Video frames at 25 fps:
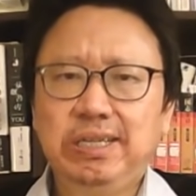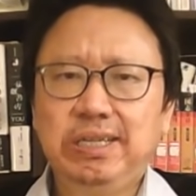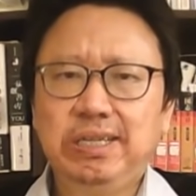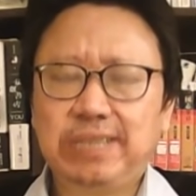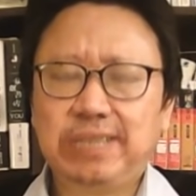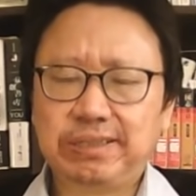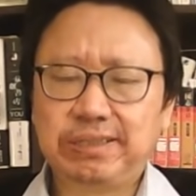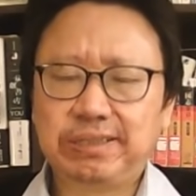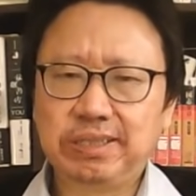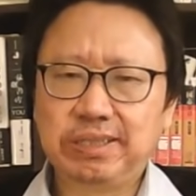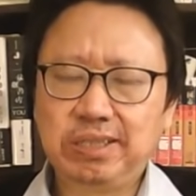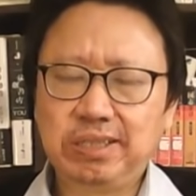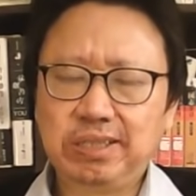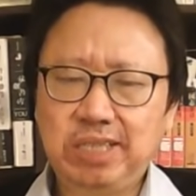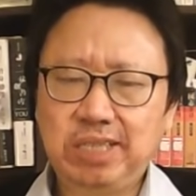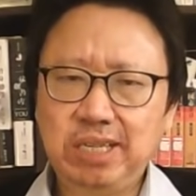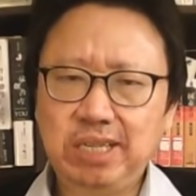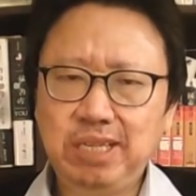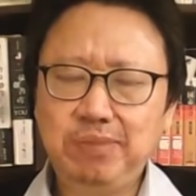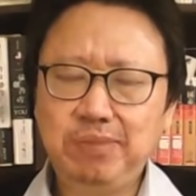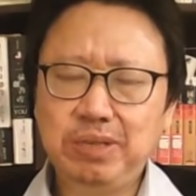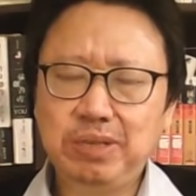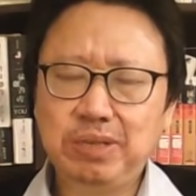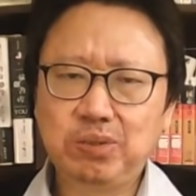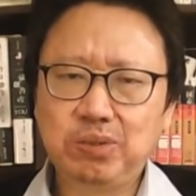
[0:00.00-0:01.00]
但是习
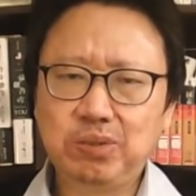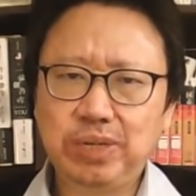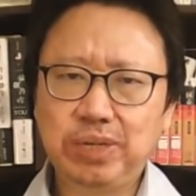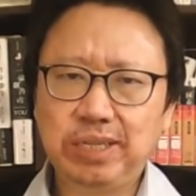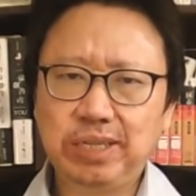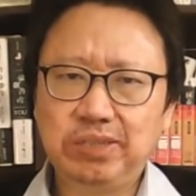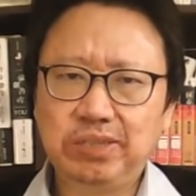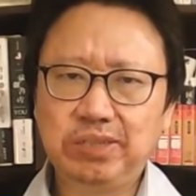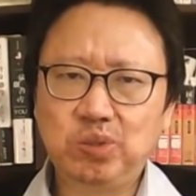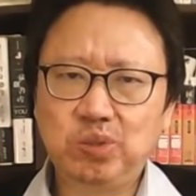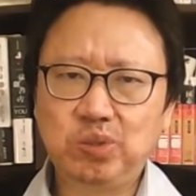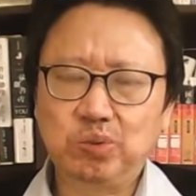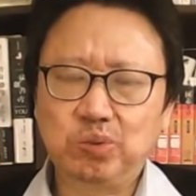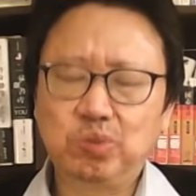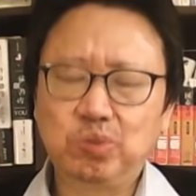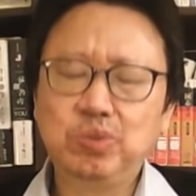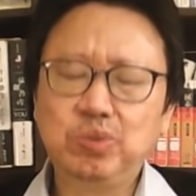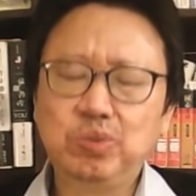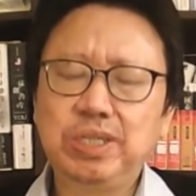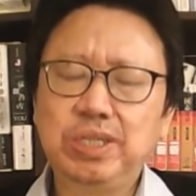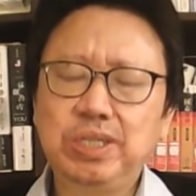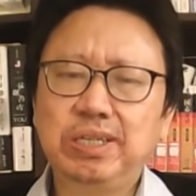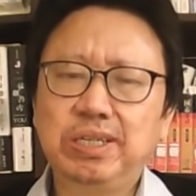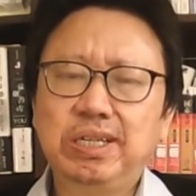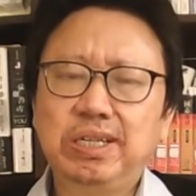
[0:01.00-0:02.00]
近平作为总书
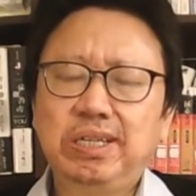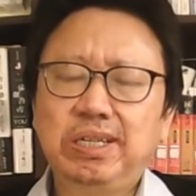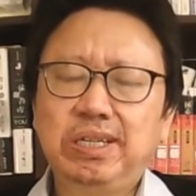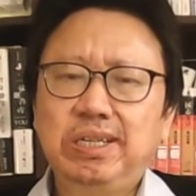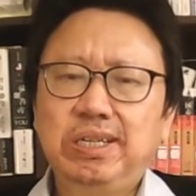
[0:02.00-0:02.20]
记。